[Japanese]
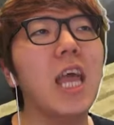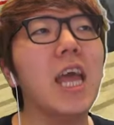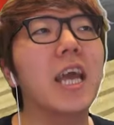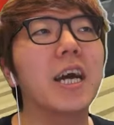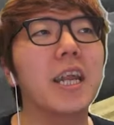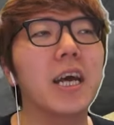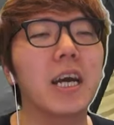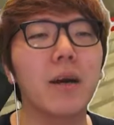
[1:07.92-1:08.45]

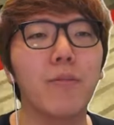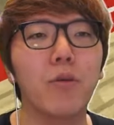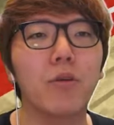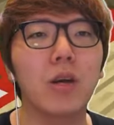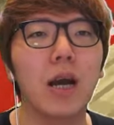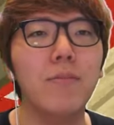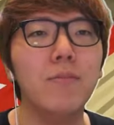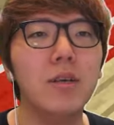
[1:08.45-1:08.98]
体がなんか
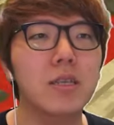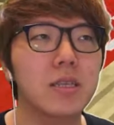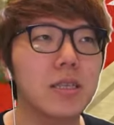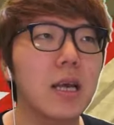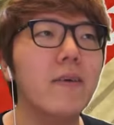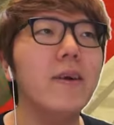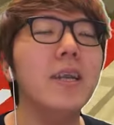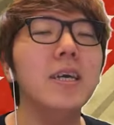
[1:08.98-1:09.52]
僕あんまり
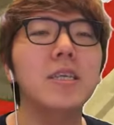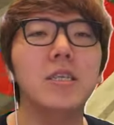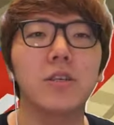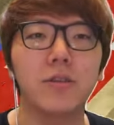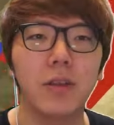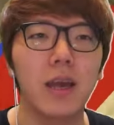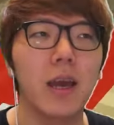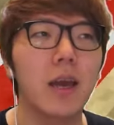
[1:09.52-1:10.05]
使わないんで
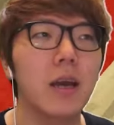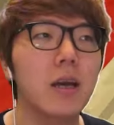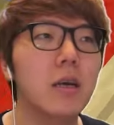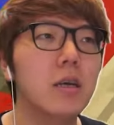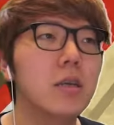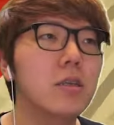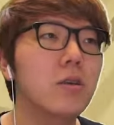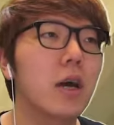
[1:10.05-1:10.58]
すよね。
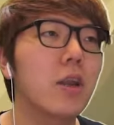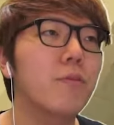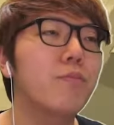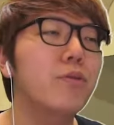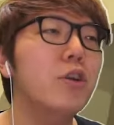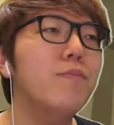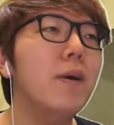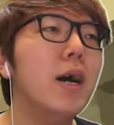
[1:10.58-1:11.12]
そう、あの、
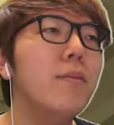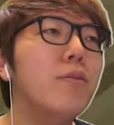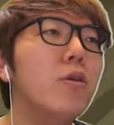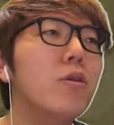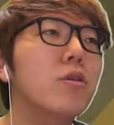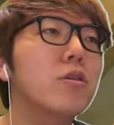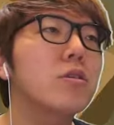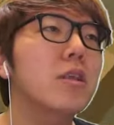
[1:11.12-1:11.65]

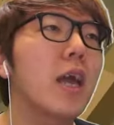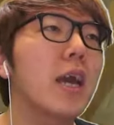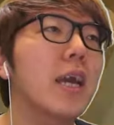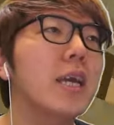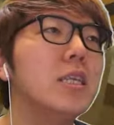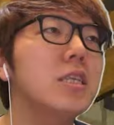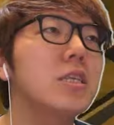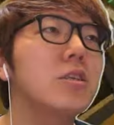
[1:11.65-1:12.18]
プルパーブロックで
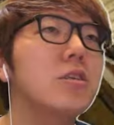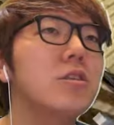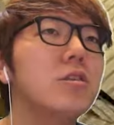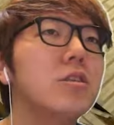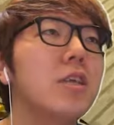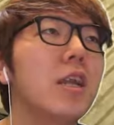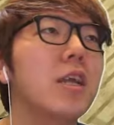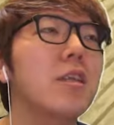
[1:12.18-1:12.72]
建築す
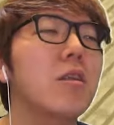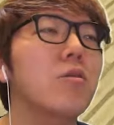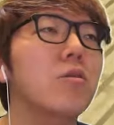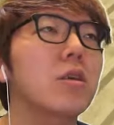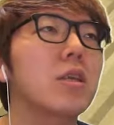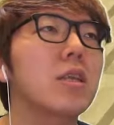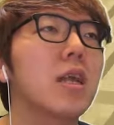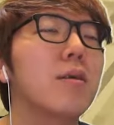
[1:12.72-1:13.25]
るってなった
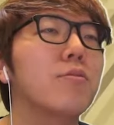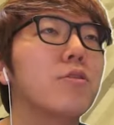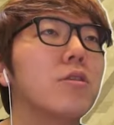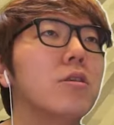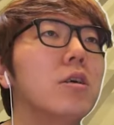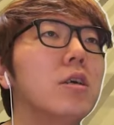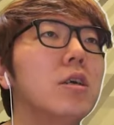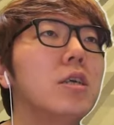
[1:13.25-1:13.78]
時に多
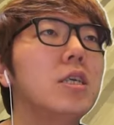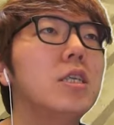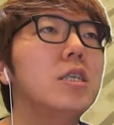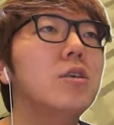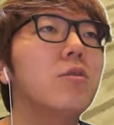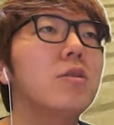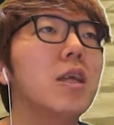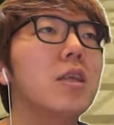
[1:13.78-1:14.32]
分
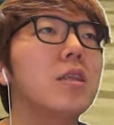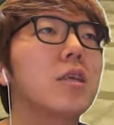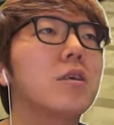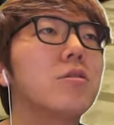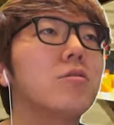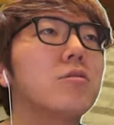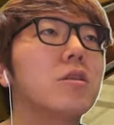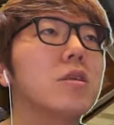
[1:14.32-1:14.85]
必要になって
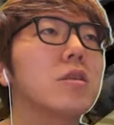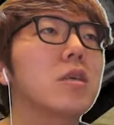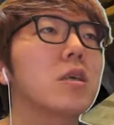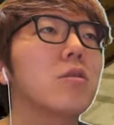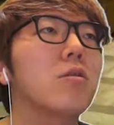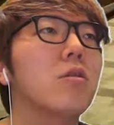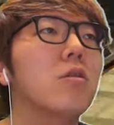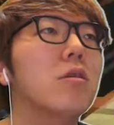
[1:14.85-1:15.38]
くるんです
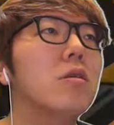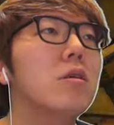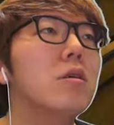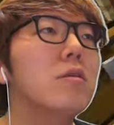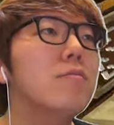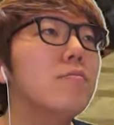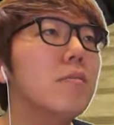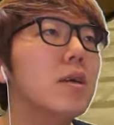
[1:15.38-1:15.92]
けど、
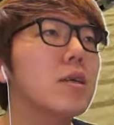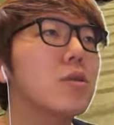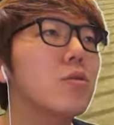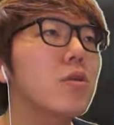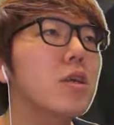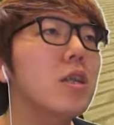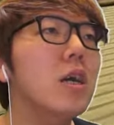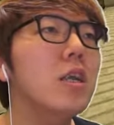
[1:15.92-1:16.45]
まあ、
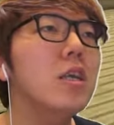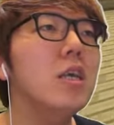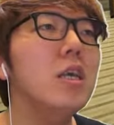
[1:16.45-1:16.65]
それなり